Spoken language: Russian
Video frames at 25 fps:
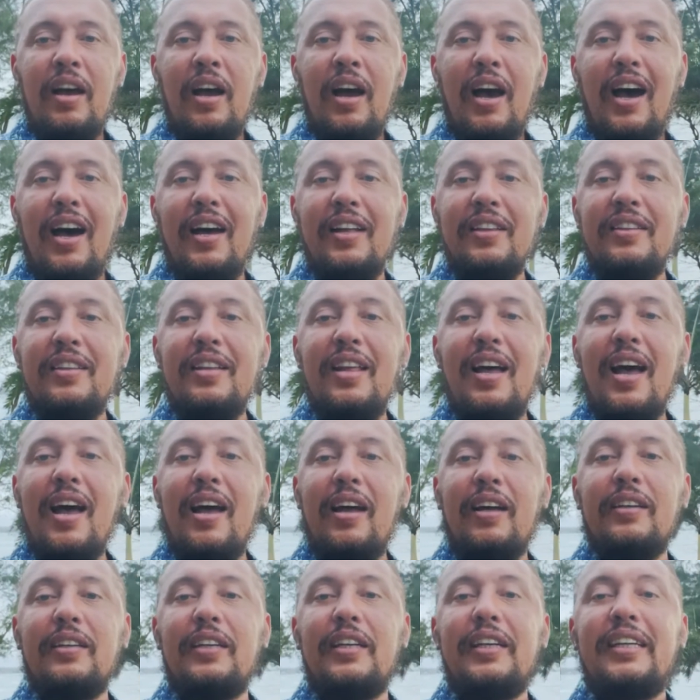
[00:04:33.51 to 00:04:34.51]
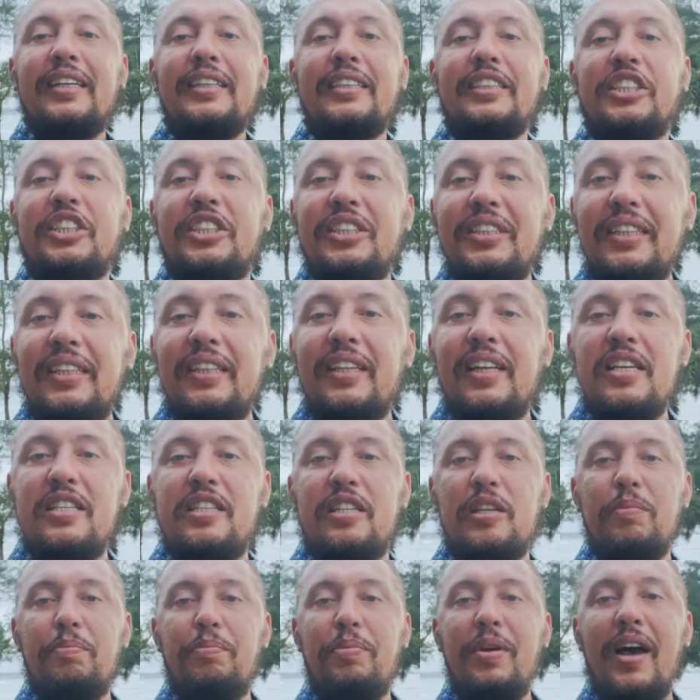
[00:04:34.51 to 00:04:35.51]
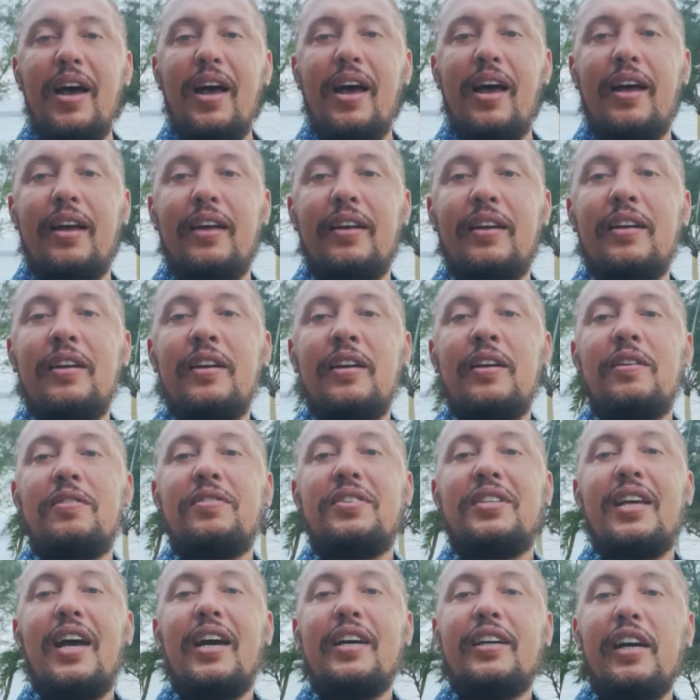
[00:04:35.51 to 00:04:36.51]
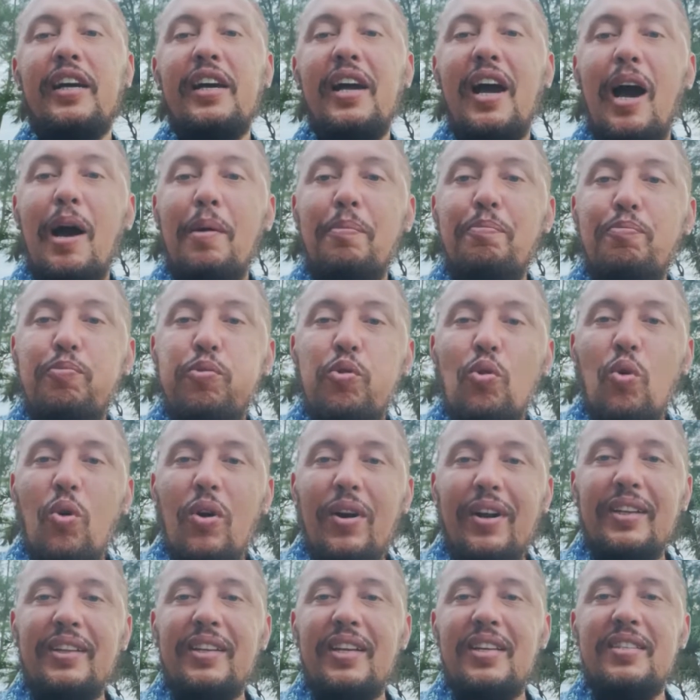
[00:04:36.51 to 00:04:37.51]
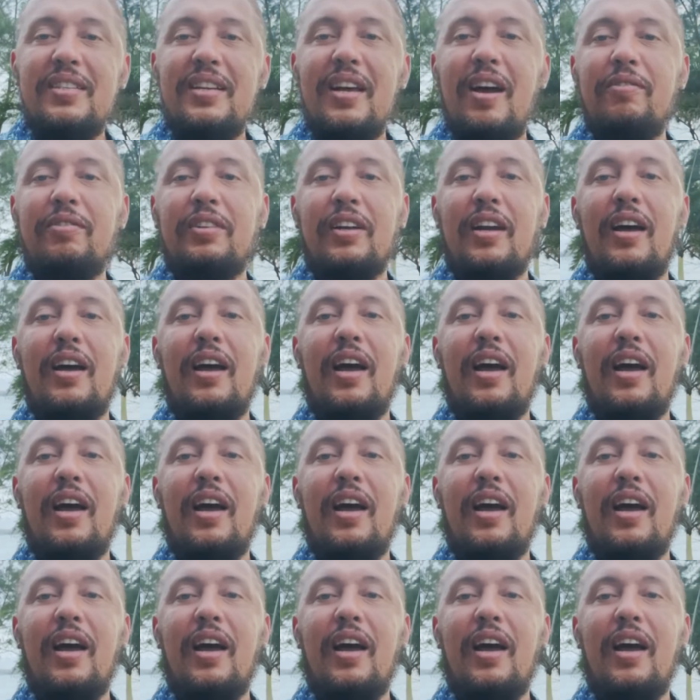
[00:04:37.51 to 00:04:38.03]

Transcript: Она лишила себя всякой опоры на завтра.